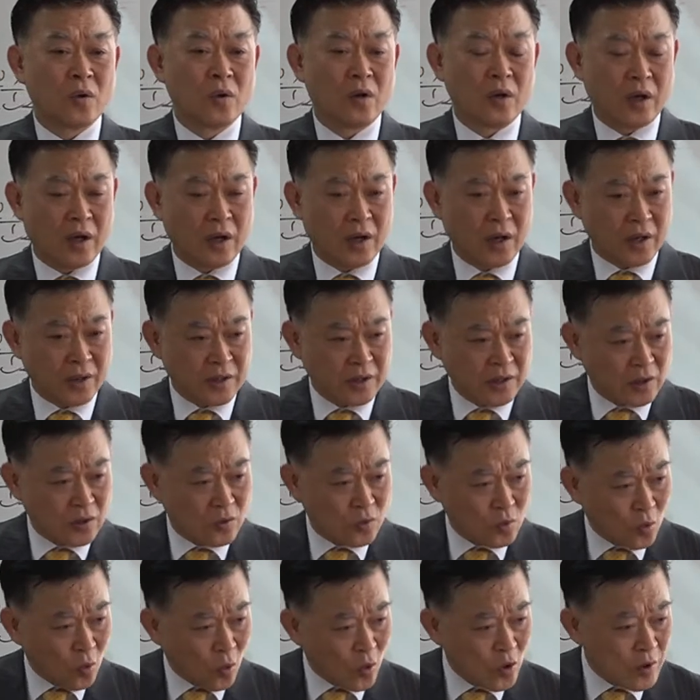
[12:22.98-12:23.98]
어, 이
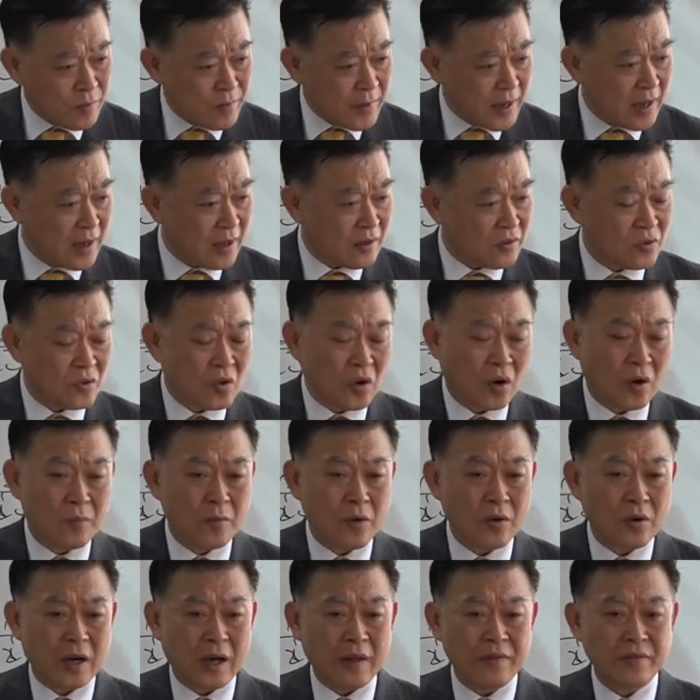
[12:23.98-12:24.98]
꼬임에
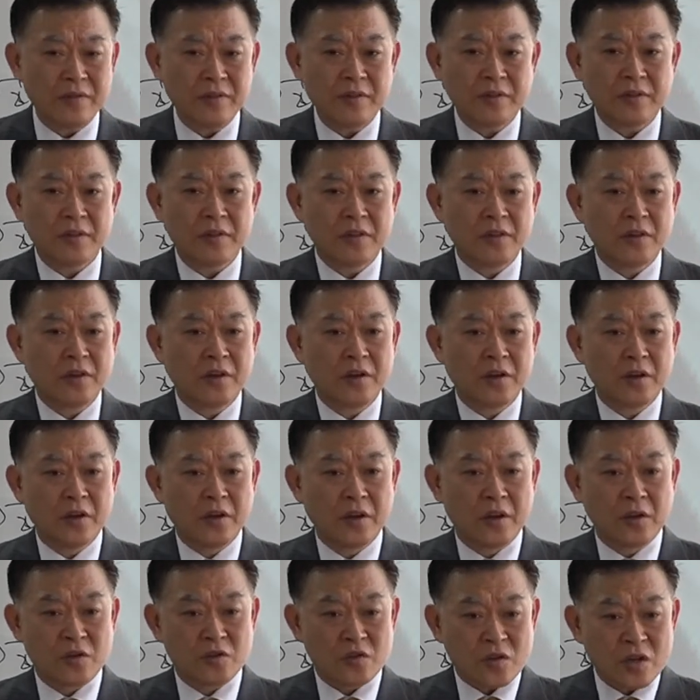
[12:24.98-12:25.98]
넘어간
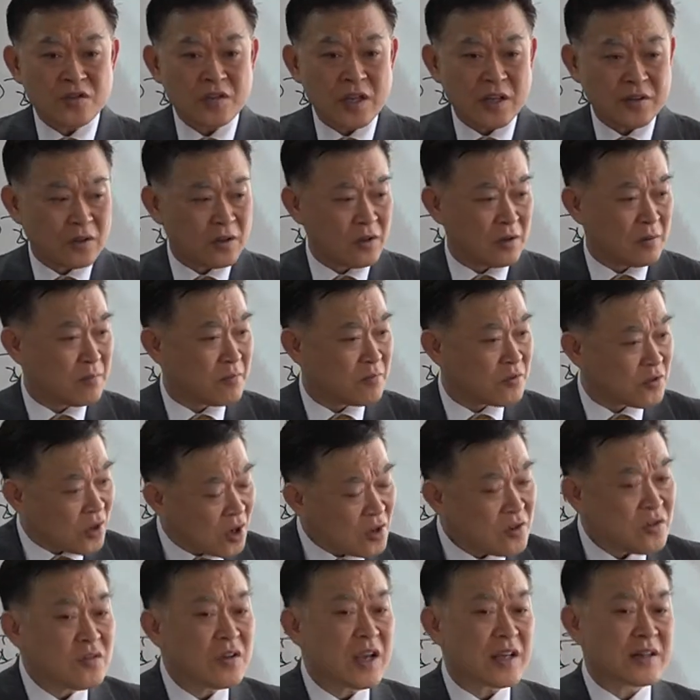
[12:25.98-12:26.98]
천사들을
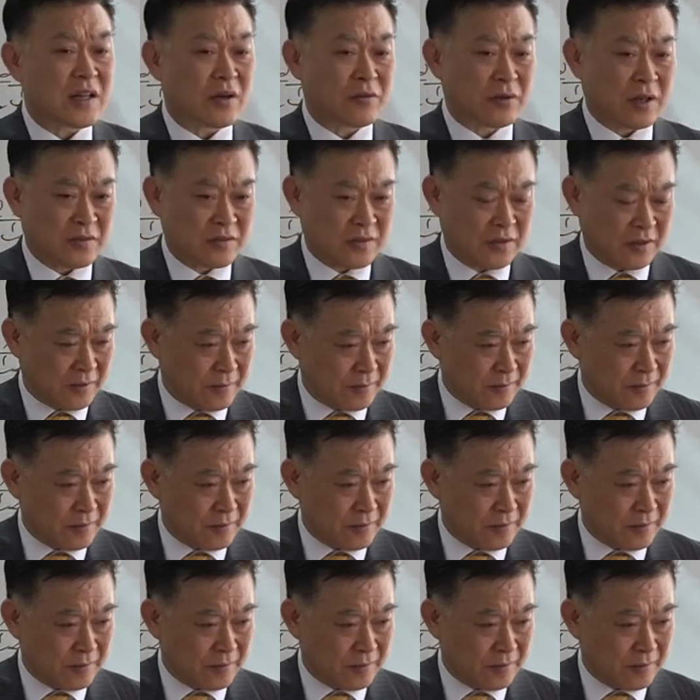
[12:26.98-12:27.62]
설득했다고 그랬어요.